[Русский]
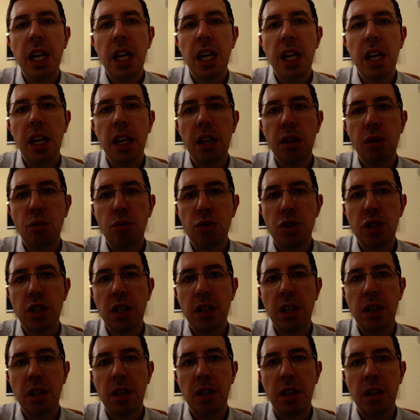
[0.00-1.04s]
И тут же
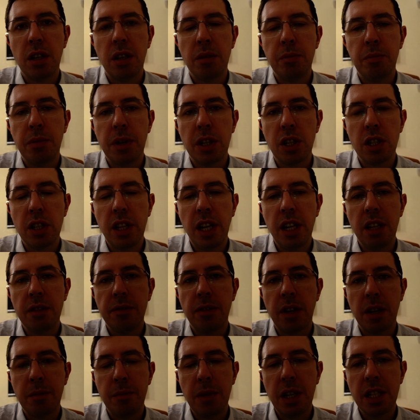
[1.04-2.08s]
пришла
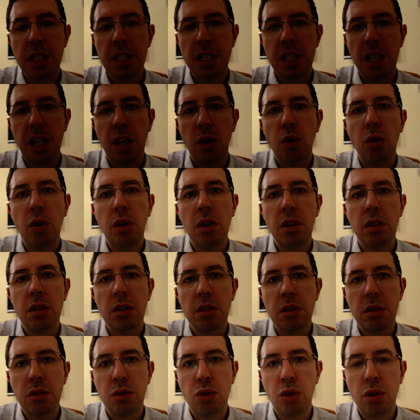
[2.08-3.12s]
информация о
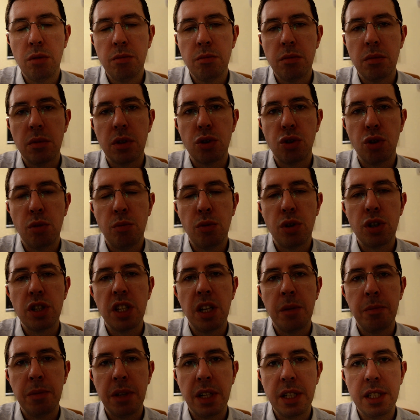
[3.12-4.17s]
том, что можно
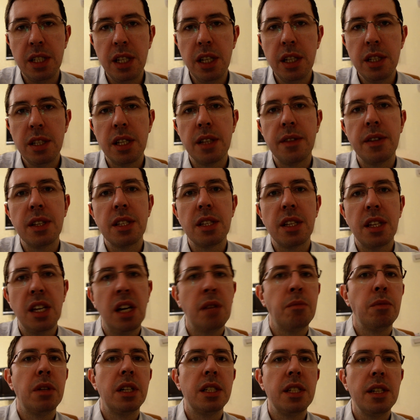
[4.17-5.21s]
оплатить. Соответственно, я
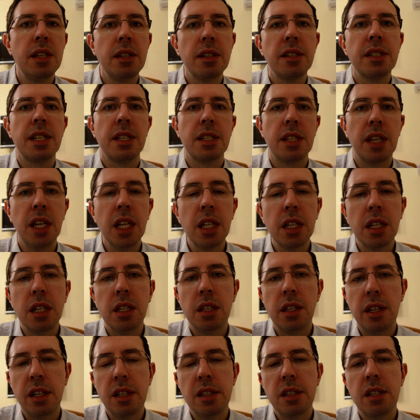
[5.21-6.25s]
оплатил со скидкой
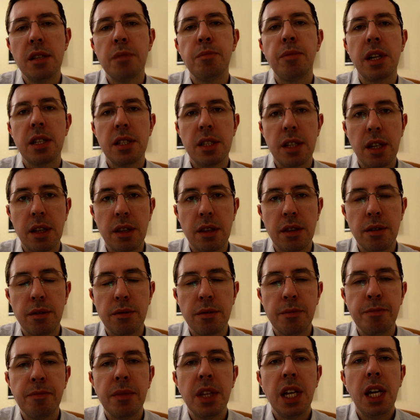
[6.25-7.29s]
30%.
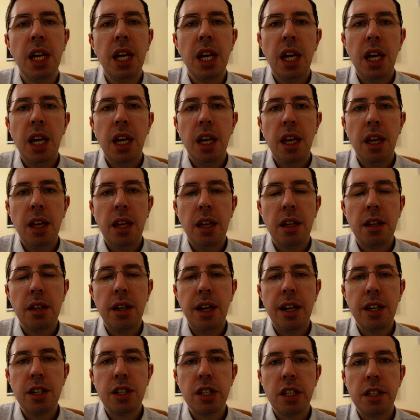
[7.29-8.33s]
И
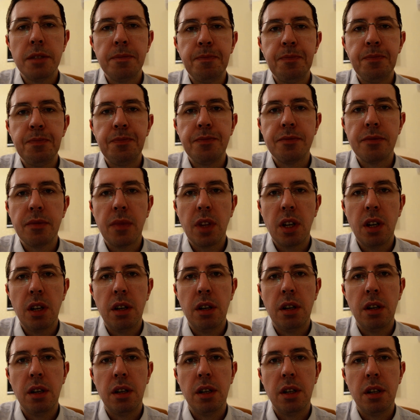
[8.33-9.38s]
дальше
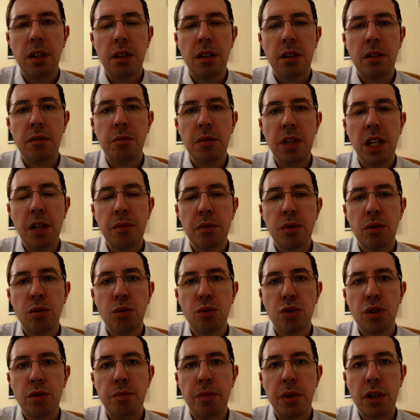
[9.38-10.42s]
мне тут
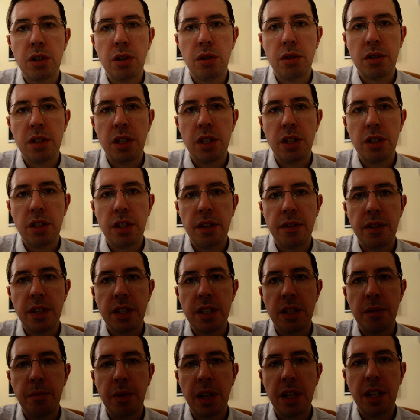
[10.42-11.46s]
же пришло, значит,
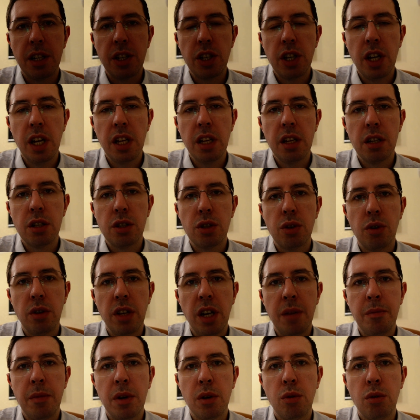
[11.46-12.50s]
соответственно, приглашение, что я
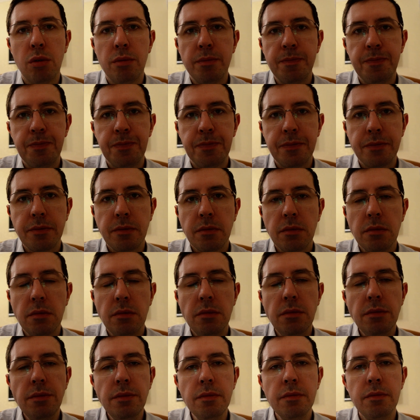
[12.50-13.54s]
могу
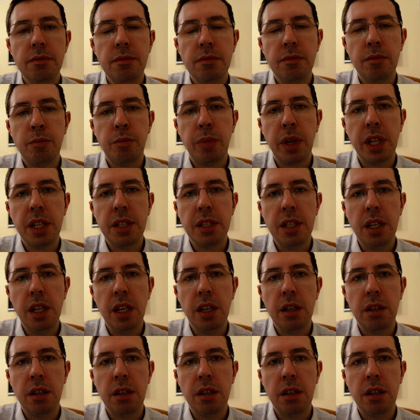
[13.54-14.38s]
прийти